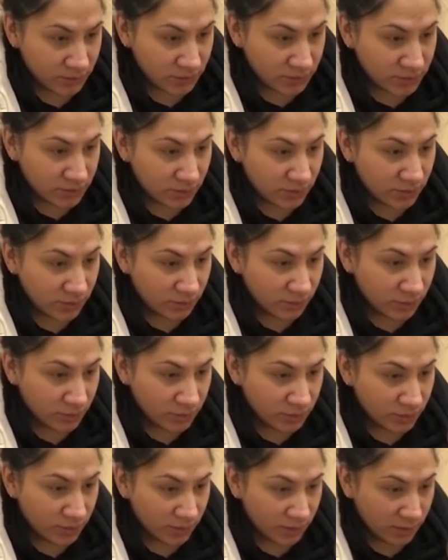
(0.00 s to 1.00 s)
Сидели,
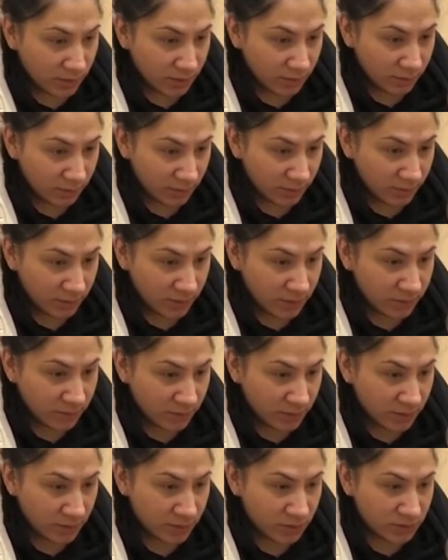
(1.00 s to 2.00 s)
работали, как бы
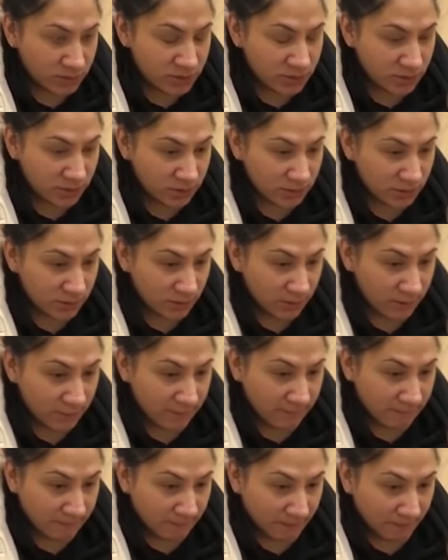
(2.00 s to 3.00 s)
обманывали людей.
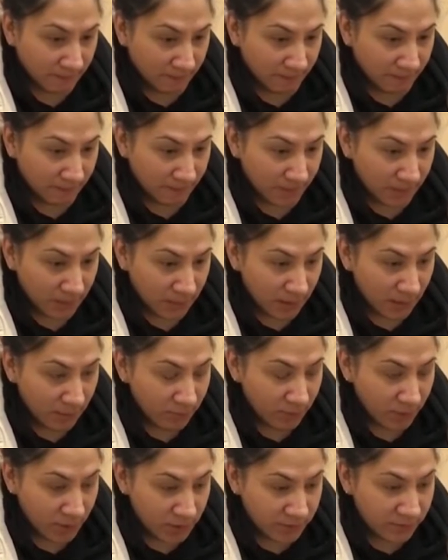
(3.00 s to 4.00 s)
Что-что?
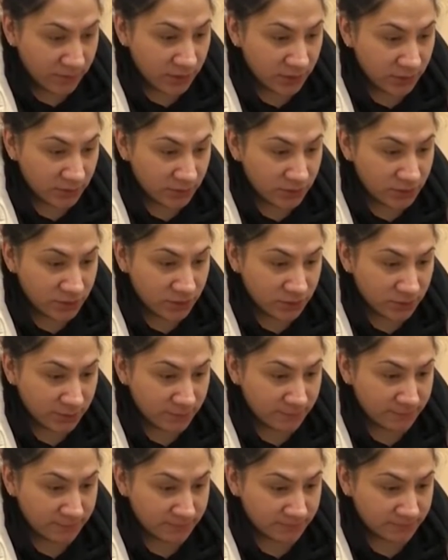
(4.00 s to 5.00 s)
Обманывали людей.
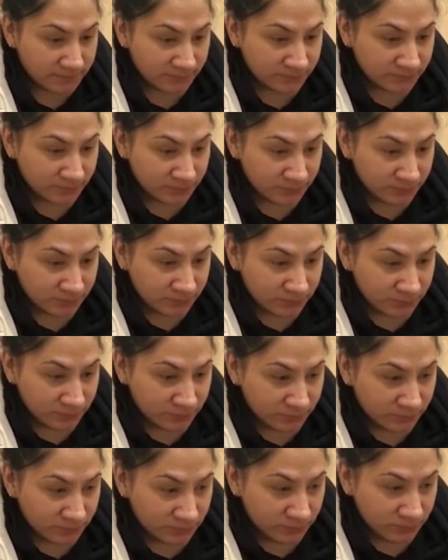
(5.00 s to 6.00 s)
Под каким
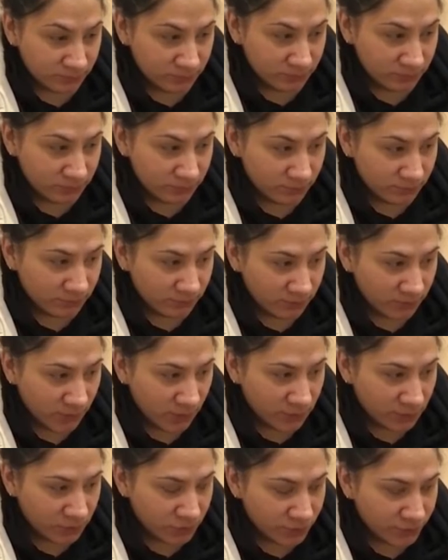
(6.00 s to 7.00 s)
предлогом?
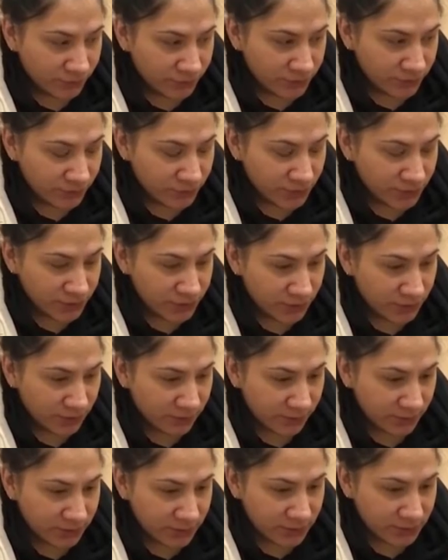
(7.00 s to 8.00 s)
то, что все в жизни
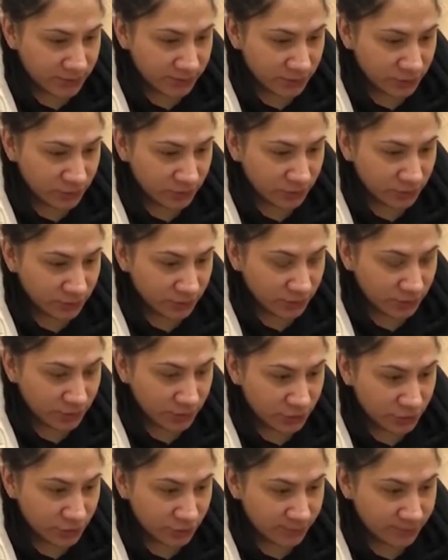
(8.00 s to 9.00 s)
наладится, все будет
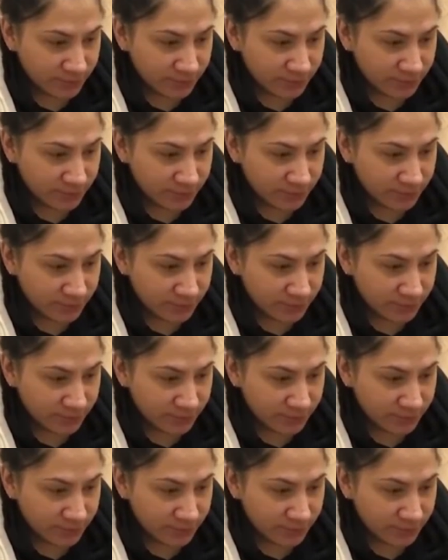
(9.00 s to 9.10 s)
хорошо.